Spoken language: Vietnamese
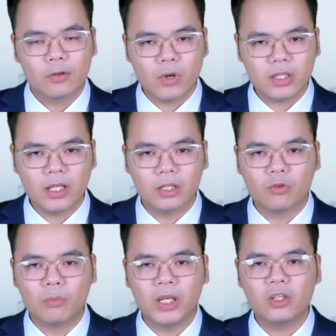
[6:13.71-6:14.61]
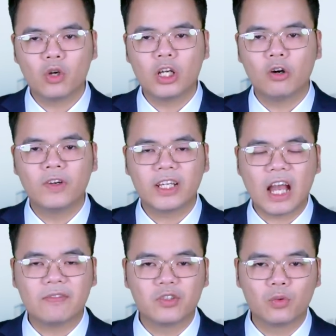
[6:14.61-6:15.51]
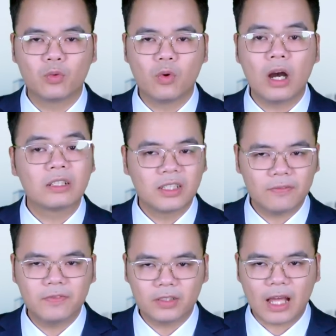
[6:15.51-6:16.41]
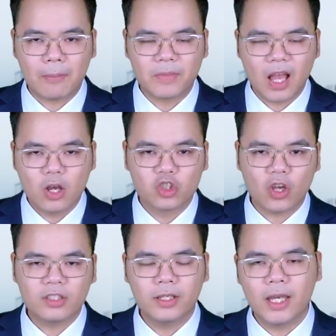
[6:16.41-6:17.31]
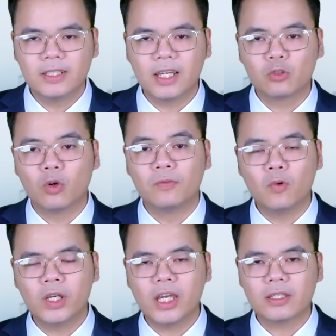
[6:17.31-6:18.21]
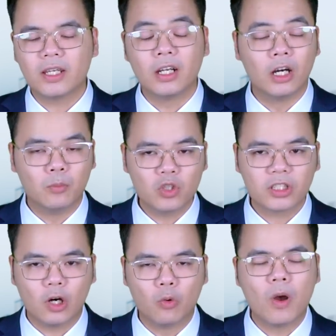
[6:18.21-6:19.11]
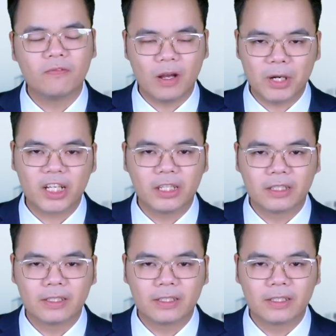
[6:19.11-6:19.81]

Quyết định của Mỹ đối đầu với Nga và Trung Quốc rất phức tạp do sự hiện diện của vũ khí hạt nhân ở Moscow và Bắc Kinh.